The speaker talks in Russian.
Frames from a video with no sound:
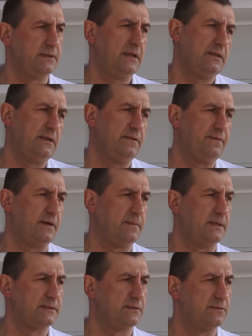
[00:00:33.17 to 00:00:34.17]
Данная
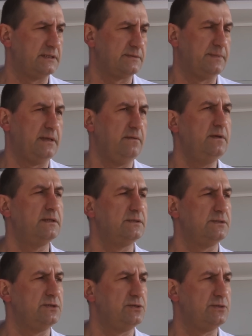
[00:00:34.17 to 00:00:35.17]
информация у нас
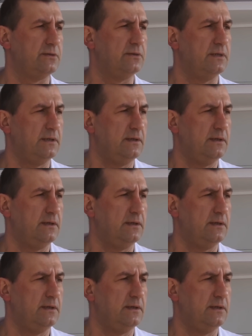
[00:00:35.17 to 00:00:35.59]
появилась еще